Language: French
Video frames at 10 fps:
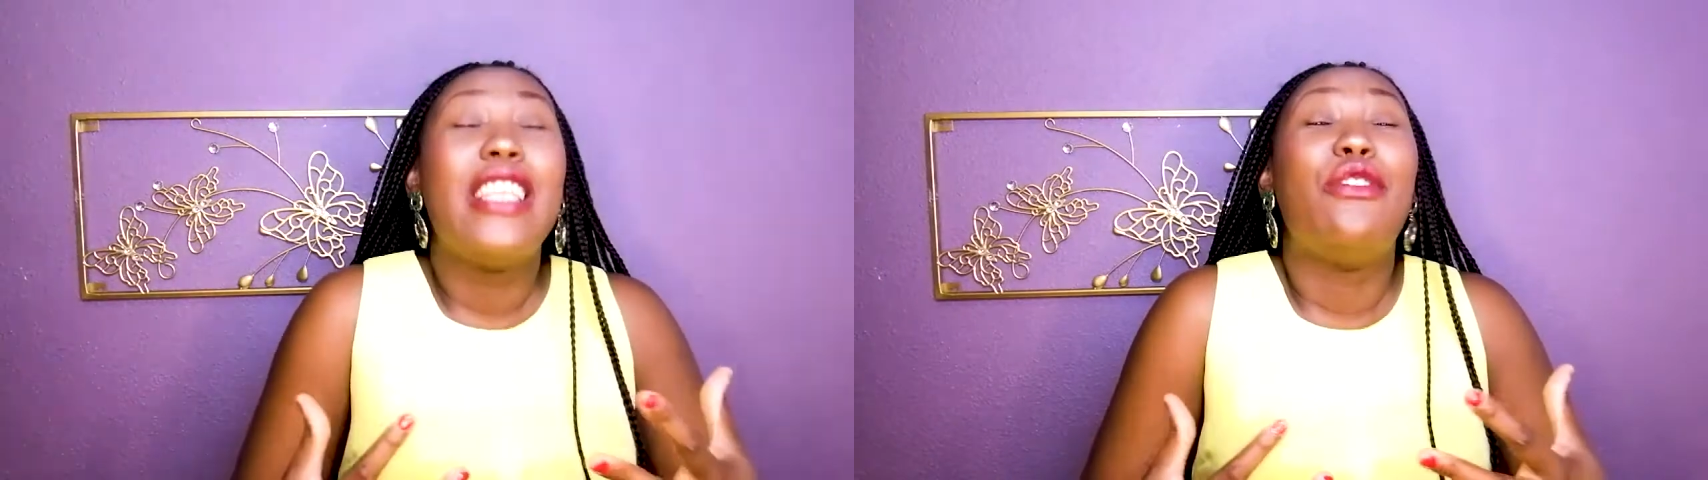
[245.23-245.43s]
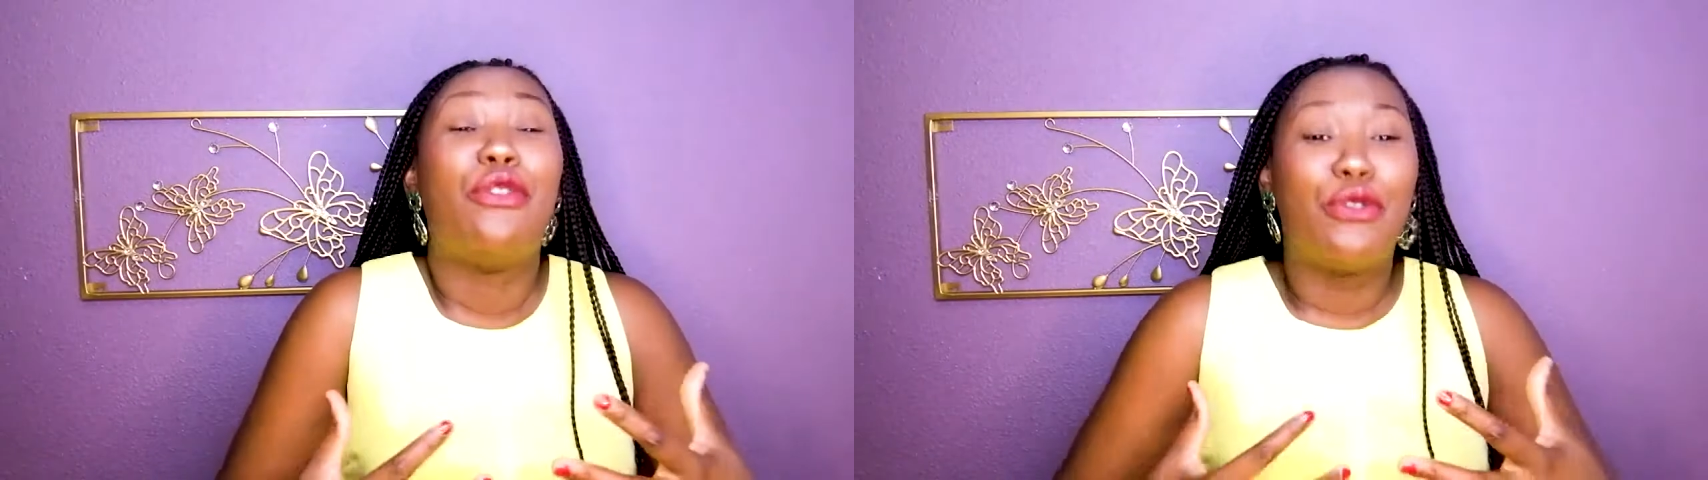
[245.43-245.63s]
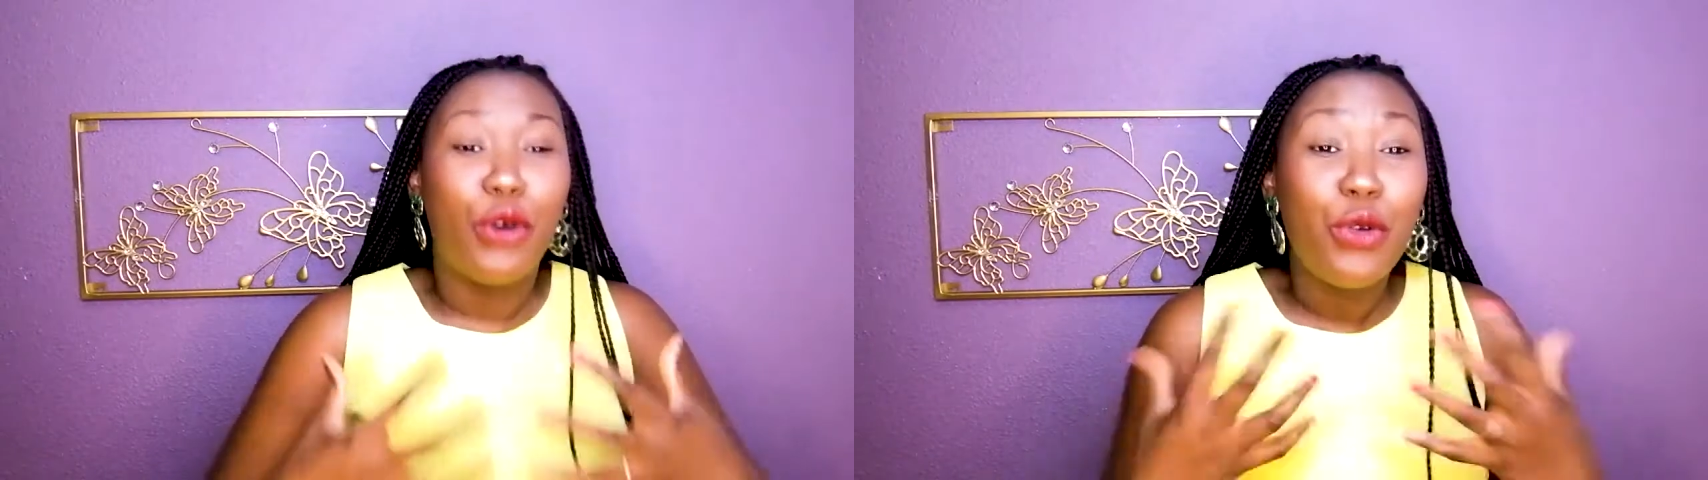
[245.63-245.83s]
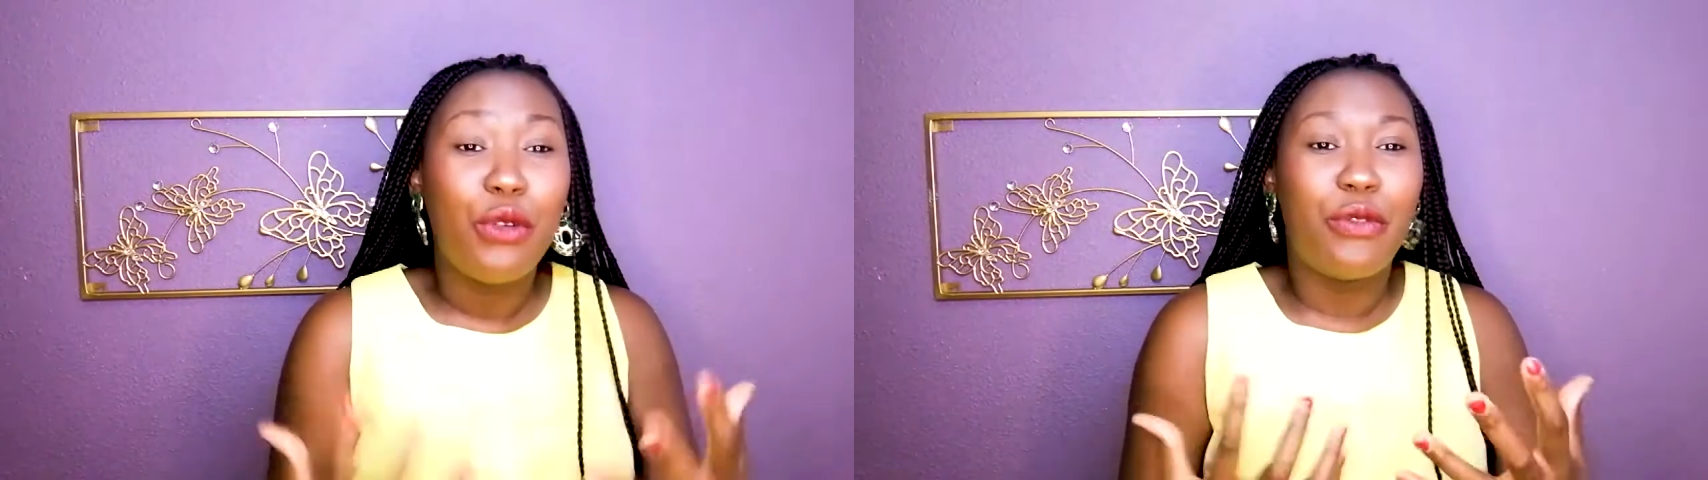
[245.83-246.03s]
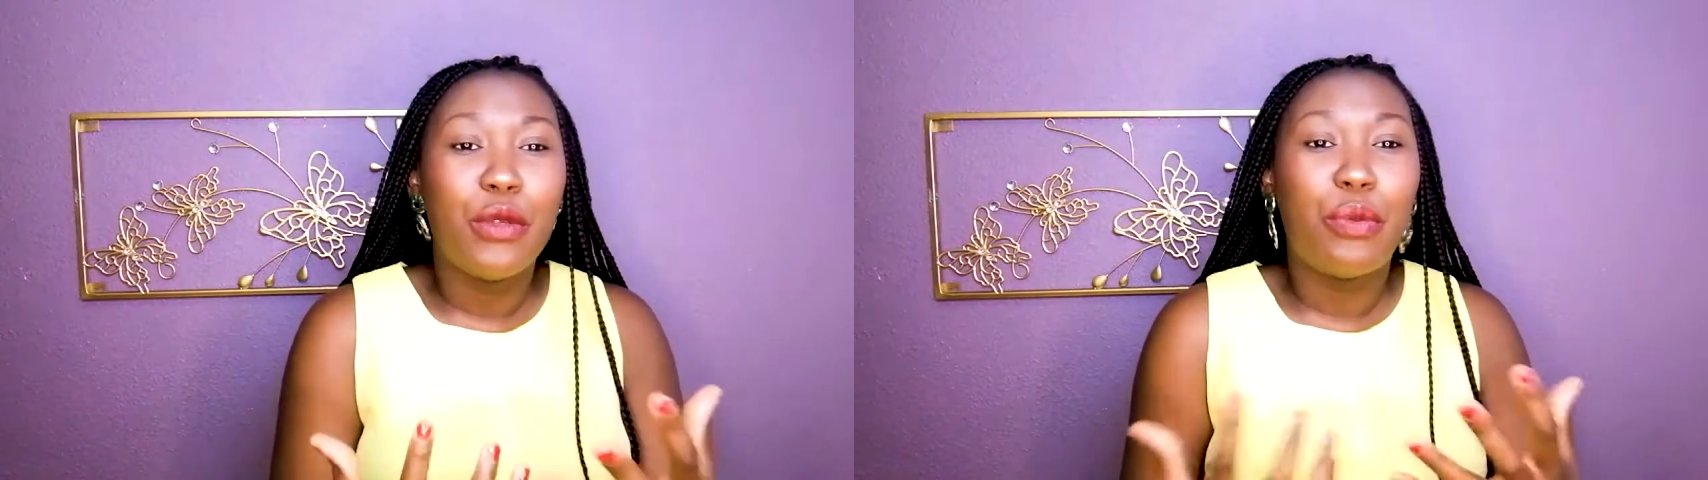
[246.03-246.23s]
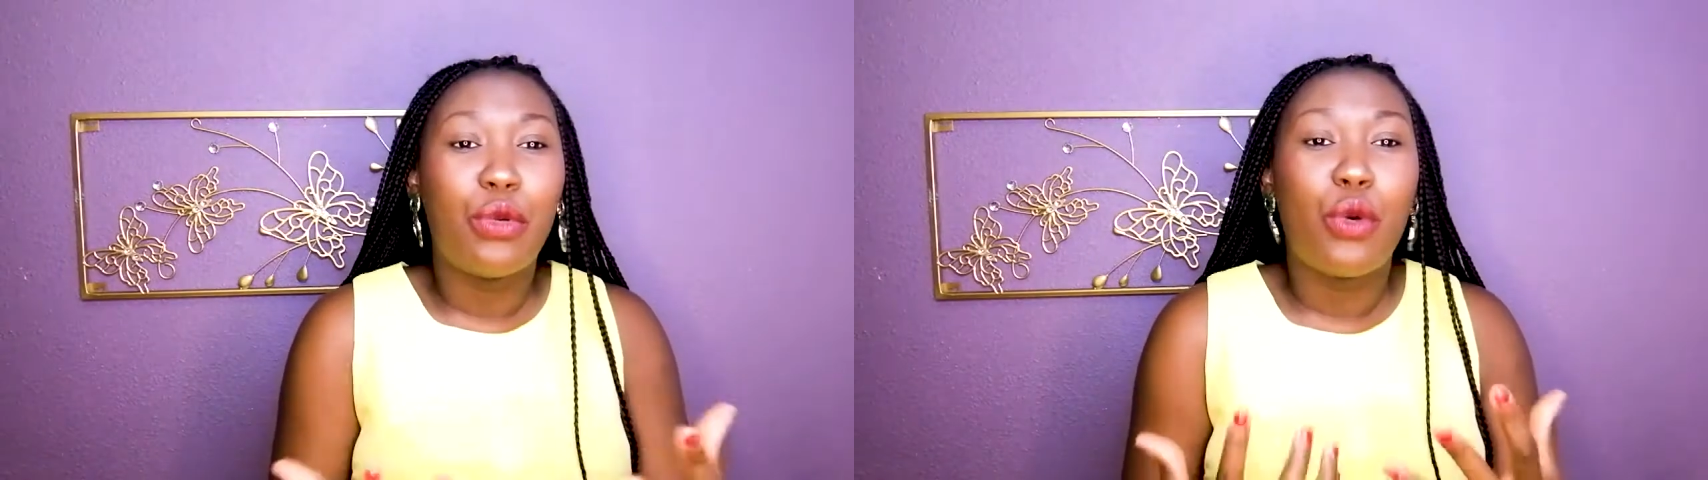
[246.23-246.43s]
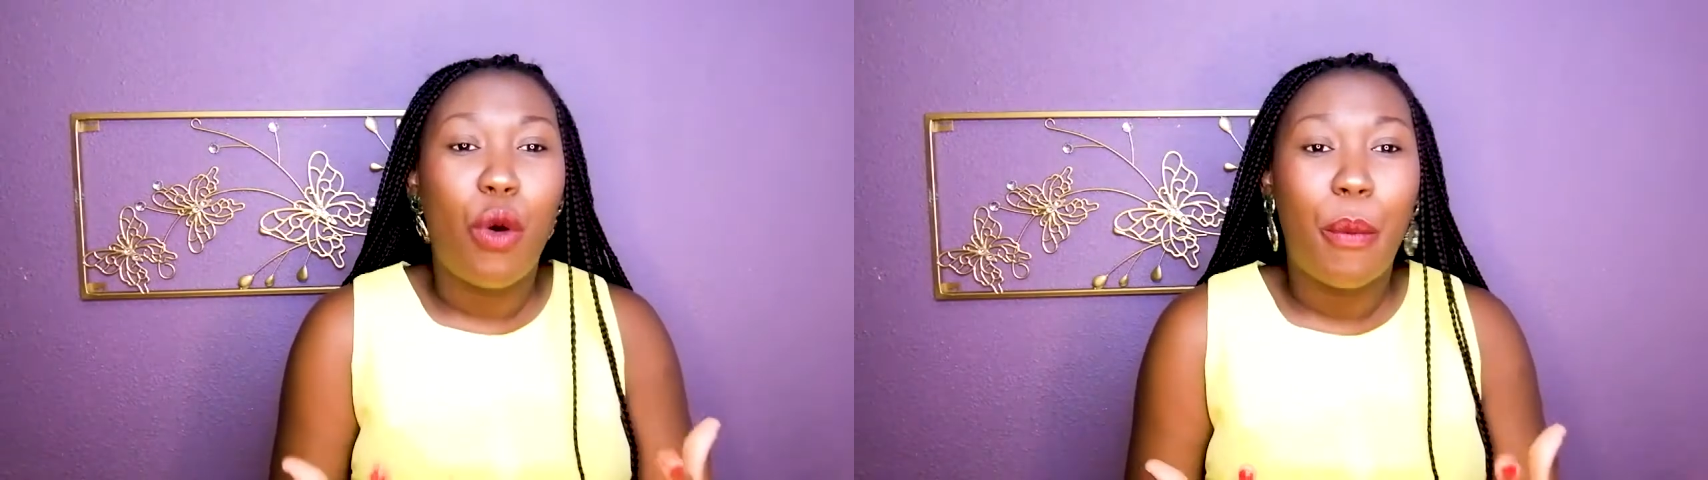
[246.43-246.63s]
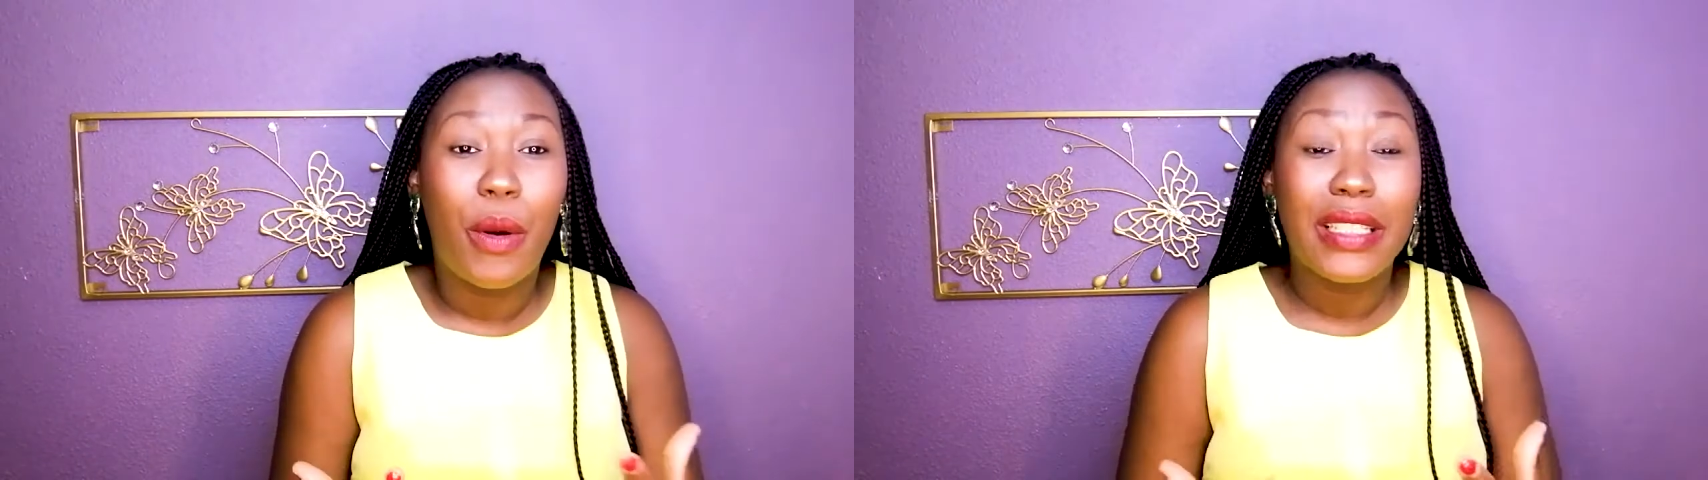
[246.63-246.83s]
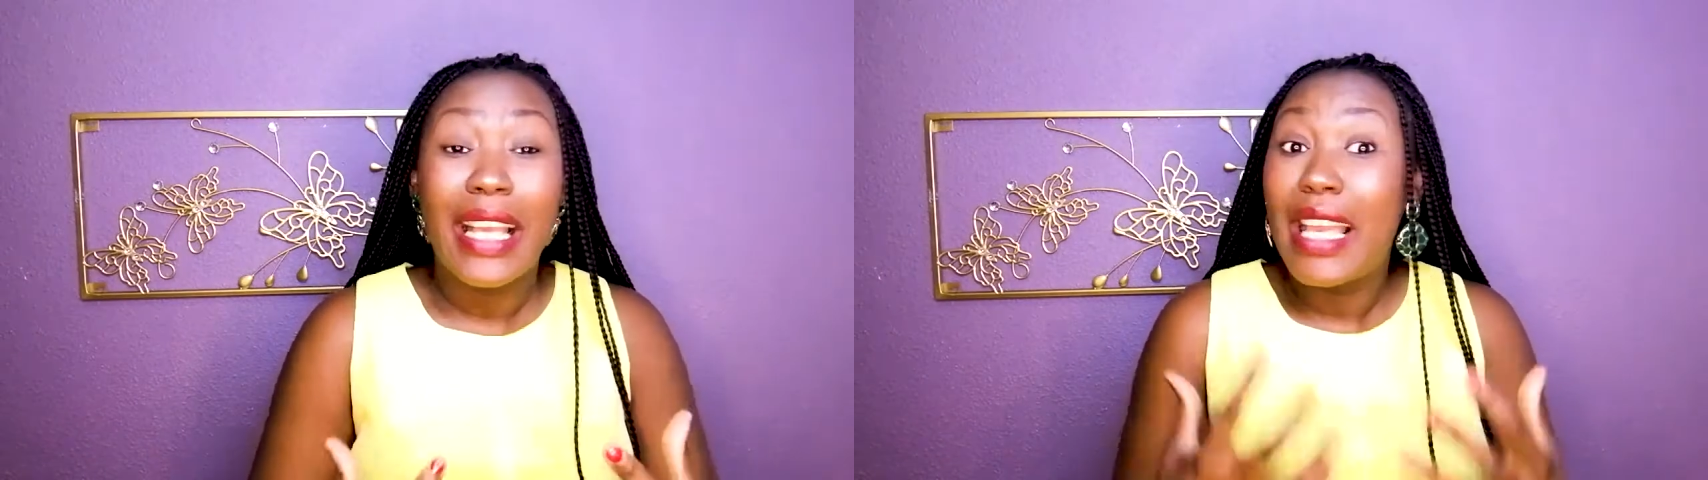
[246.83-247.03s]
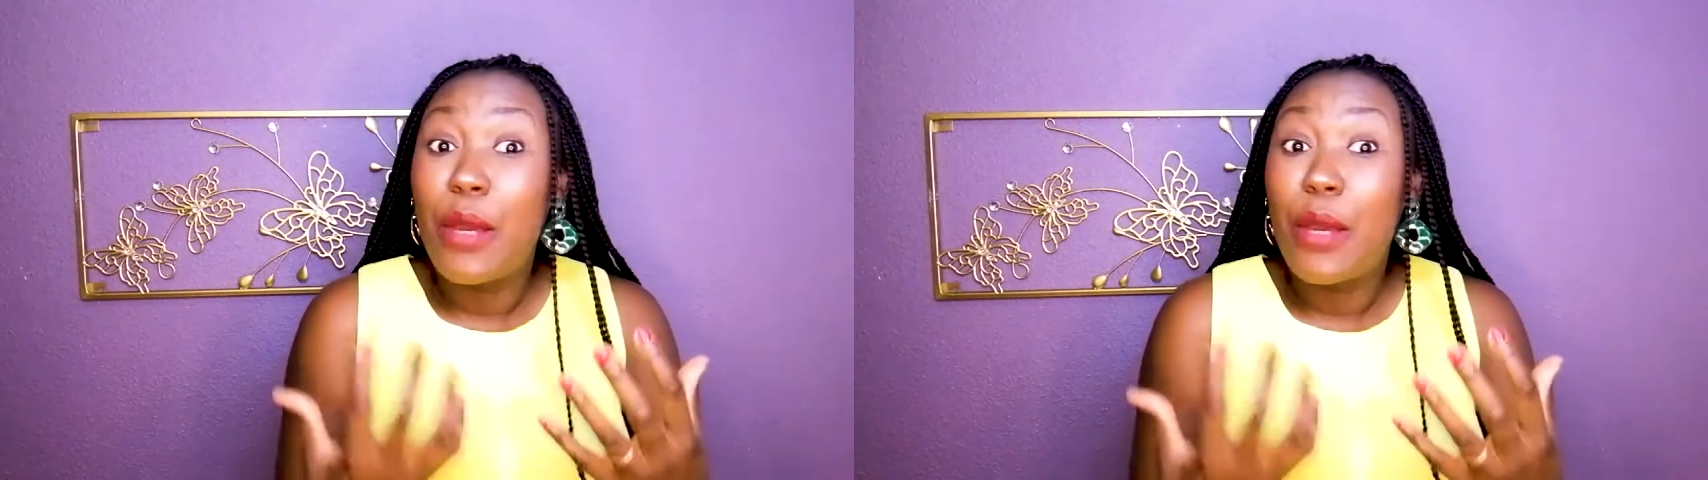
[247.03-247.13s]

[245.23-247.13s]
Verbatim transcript: Il faut le vivre pour le comprendre.